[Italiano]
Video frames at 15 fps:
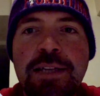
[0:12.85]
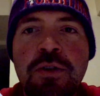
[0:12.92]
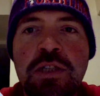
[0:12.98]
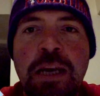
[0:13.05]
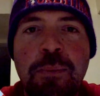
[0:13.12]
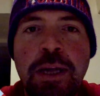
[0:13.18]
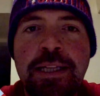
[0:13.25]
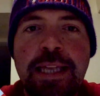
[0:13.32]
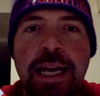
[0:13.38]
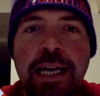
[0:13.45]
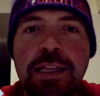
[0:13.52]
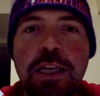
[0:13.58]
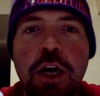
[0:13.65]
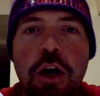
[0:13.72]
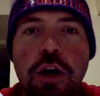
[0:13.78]
siamo
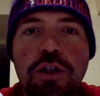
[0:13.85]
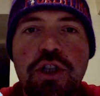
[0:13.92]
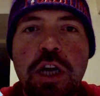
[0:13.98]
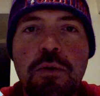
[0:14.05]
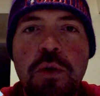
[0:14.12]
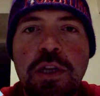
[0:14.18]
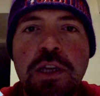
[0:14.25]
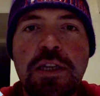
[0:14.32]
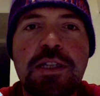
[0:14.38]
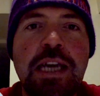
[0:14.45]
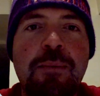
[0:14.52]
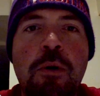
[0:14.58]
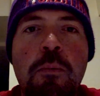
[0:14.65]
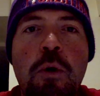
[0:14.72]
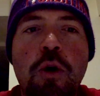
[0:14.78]
entrati oggi e quindi
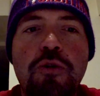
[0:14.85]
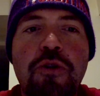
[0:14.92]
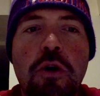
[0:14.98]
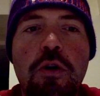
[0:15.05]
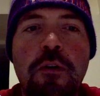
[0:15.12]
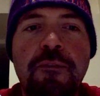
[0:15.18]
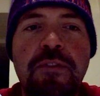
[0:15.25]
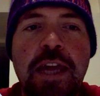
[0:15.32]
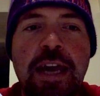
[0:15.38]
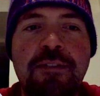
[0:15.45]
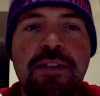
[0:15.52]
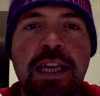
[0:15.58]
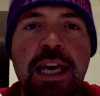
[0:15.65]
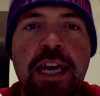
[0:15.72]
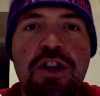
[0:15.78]
siamo molto
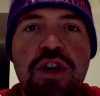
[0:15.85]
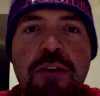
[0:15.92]
contenti che ci